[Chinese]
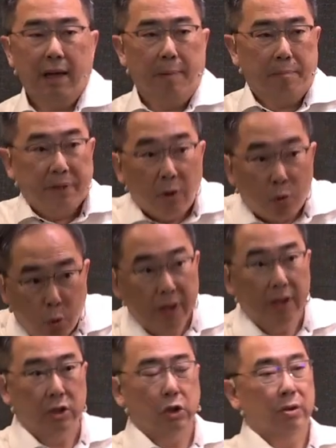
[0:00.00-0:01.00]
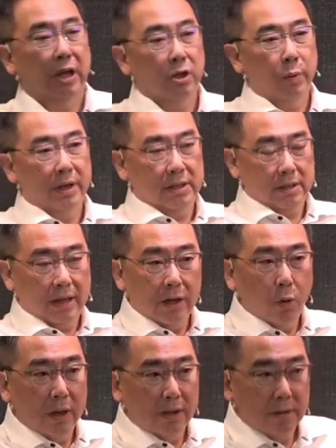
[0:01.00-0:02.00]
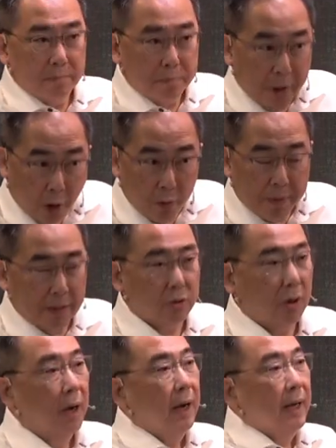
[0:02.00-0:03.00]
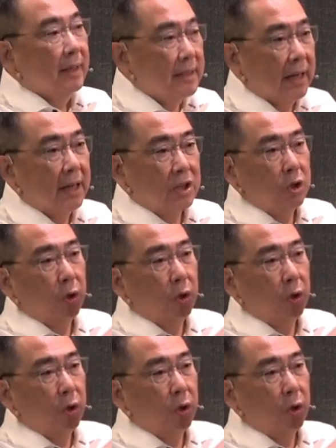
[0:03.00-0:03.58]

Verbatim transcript: 他们那个比较贵的酒，他都会他都会标明说，